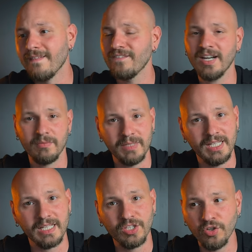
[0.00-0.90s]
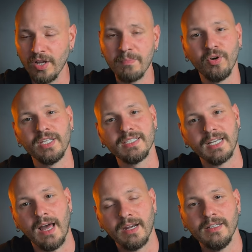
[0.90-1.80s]
fare il biglietto e poi
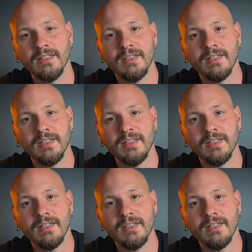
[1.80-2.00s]
entrare.